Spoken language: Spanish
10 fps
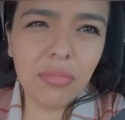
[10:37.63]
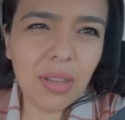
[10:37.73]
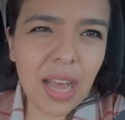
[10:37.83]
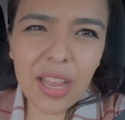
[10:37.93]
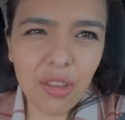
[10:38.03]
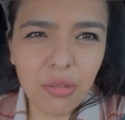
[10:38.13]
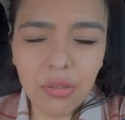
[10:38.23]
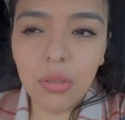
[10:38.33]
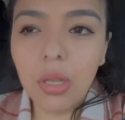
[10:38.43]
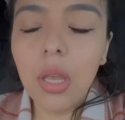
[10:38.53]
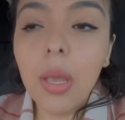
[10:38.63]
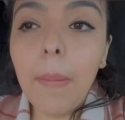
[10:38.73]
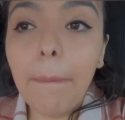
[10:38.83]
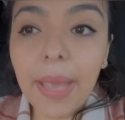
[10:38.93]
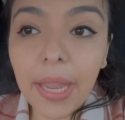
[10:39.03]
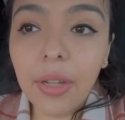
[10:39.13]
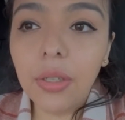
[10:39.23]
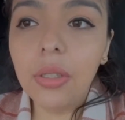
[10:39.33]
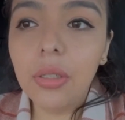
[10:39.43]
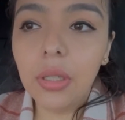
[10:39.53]
años
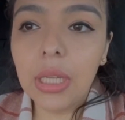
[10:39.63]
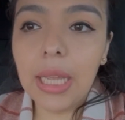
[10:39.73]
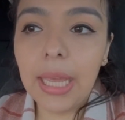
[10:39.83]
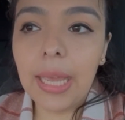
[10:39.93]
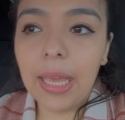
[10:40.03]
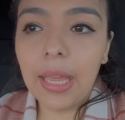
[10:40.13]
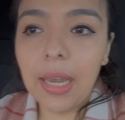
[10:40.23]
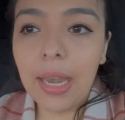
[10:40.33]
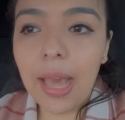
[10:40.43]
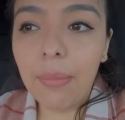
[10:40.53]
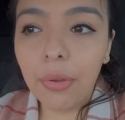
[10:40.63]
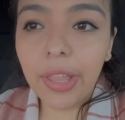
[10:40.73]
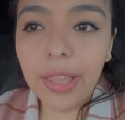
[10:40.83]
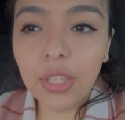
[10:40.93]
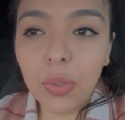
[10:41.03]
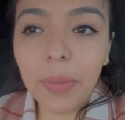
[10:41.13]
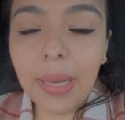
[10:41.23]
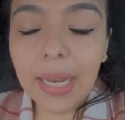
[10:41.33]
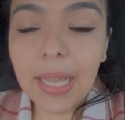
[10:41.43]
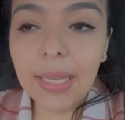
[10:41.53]
pero eh, la boda de su
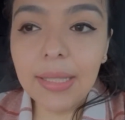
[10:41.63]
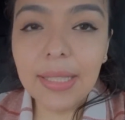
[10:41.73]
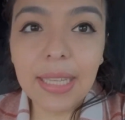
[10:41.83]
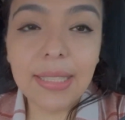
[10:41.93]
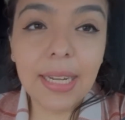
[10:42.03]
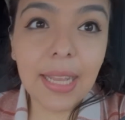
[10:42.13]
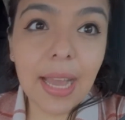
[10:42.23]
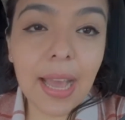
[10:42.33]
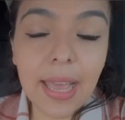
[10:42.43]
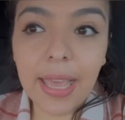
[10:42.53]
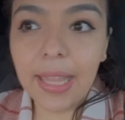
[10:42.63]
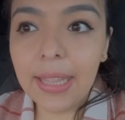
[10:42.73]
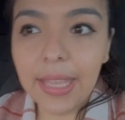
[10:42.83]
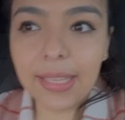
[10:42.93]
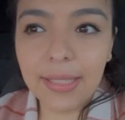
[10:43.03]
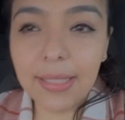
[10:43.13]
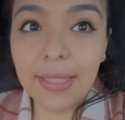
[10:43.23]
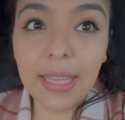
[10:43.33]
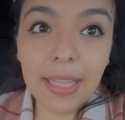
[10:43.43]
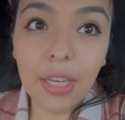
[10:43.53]
hermana se acerca el
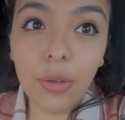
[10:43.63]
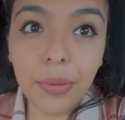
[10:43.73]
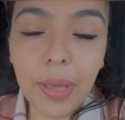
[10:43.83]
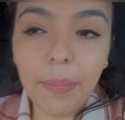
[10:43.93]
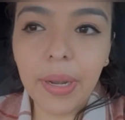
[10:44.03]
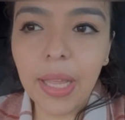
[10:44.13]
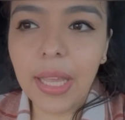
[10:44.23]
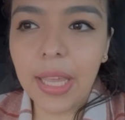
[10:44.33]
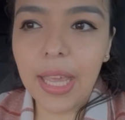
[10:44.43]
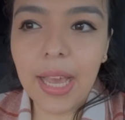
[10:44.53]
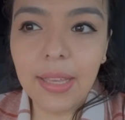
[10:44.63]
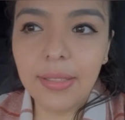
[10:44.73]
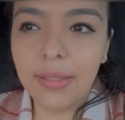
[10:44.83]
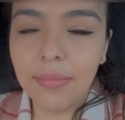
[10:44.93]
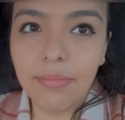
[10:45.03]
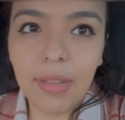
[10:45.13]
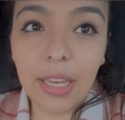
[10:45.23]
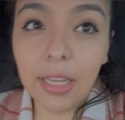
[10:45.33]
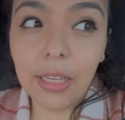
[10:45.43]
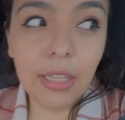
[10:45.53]
17 de noviembre, que ya es
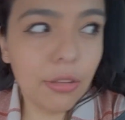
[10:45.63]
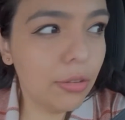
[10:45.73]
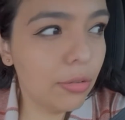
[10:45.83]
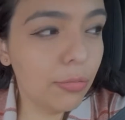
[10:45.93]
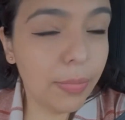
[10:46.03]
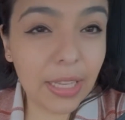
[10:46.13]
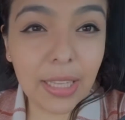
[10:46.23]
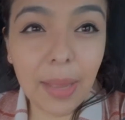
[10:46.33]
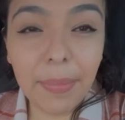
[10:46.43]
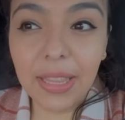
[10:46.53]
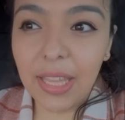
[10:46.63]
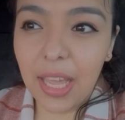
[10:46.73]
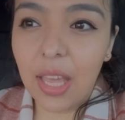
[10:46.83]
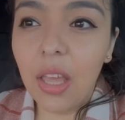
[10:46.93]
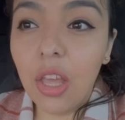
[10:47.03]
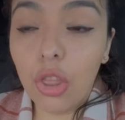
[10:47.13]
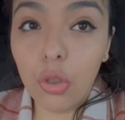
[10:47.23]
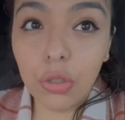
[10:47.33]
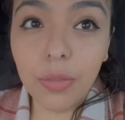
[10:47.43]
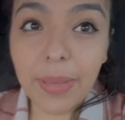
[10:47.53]
en prácticamente
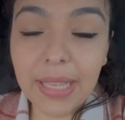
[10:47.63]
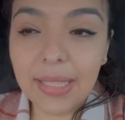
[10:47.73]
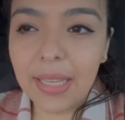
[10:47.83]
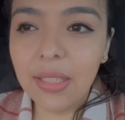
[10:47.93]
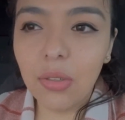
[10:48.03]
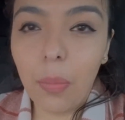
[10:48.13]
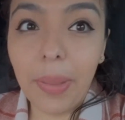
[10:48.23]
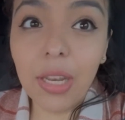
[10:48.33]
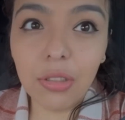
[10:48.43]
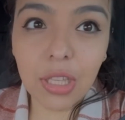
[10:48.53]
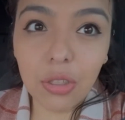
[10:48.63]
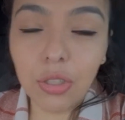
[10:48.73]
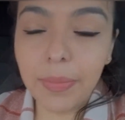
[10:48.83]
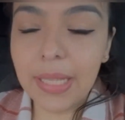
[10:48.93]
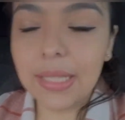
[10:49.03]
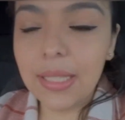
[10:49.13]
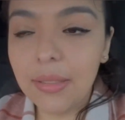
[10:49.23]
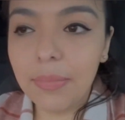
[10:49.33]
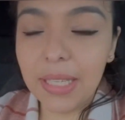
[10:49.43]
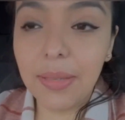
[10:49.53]
dos meses o menos de dos meses,
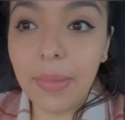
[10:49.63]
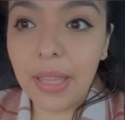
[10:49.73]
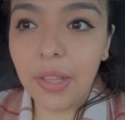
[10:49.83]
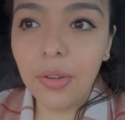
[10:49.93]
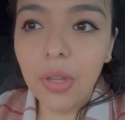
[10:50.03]
mes y medio.